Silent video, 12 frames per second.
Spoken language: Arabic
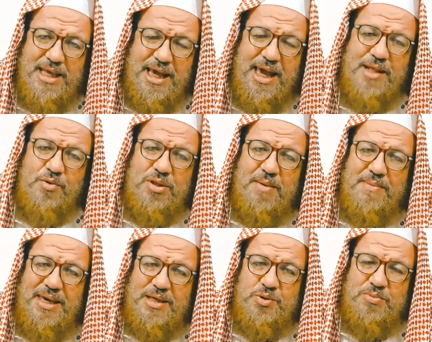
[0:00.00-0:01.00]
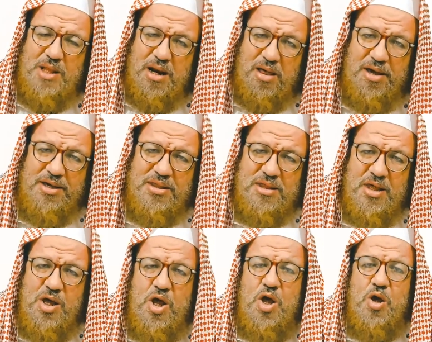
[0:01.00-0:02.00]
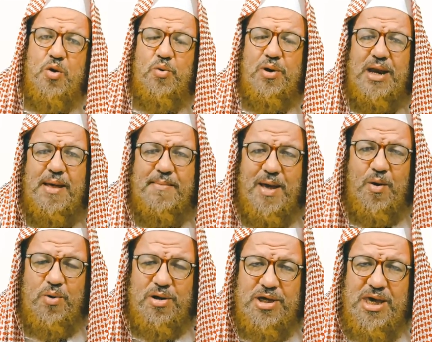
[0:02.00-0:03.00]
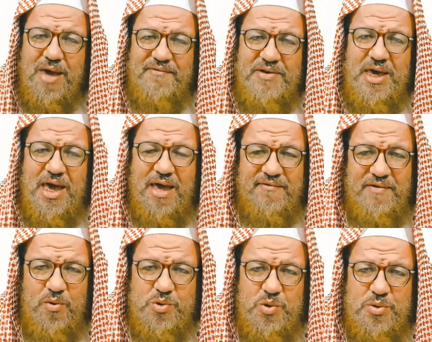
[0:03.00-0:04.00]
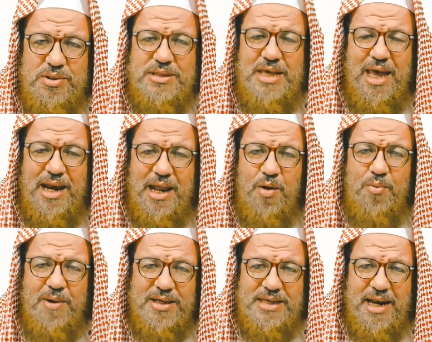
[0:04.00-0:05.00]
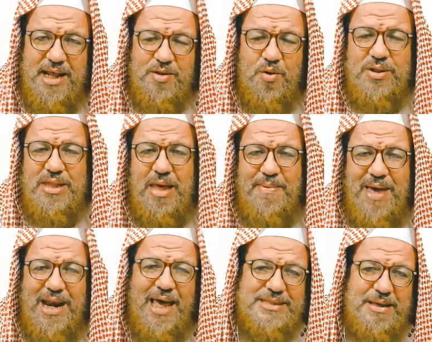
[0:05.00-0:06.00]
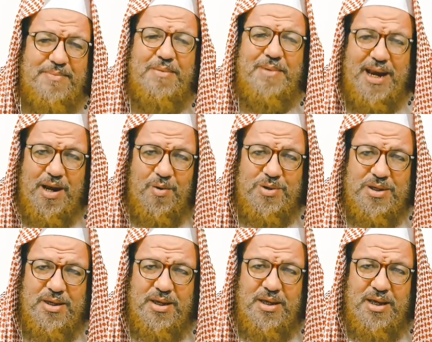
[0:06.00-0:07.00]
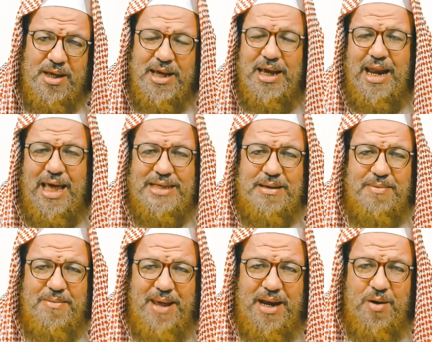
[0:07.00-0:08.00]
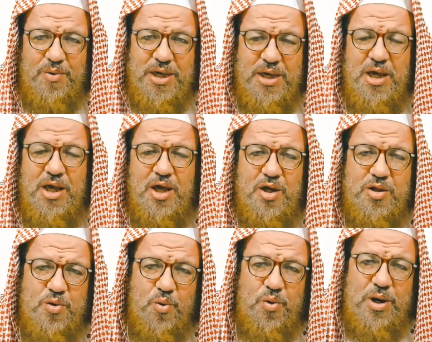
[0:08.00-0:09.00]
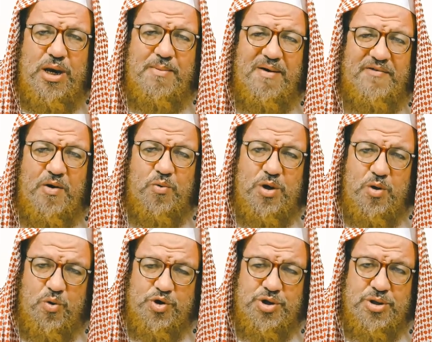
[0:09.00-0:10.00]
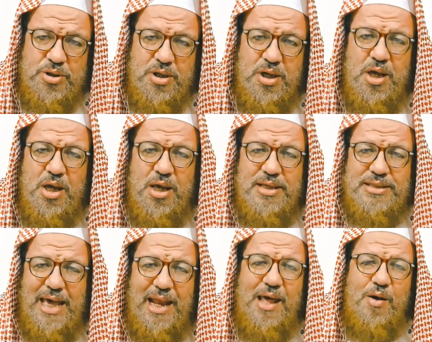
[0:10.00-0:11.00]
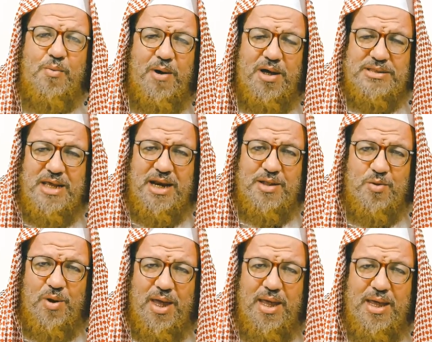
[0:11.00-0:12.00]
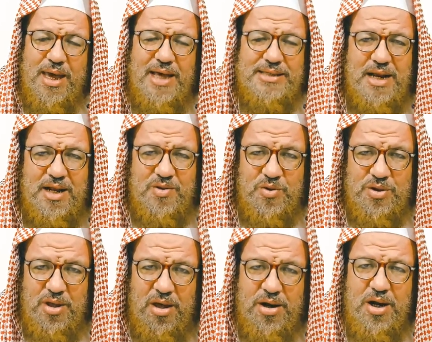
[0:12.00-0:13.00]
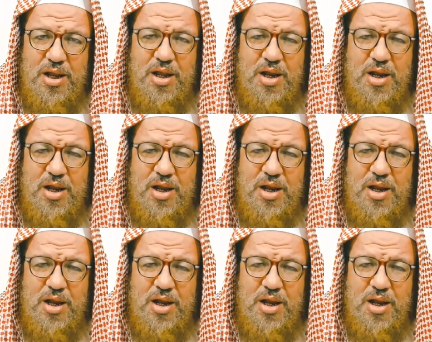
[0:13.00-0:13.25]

تكاد تميز من الغيظ كلما ألقي فيها فوج سألهم خزنتهم ده بقى العذاب المعنوي إيه العذاب المعنوي؟ ان كل ما فوج يخش سالهم خزنتها خزنه النار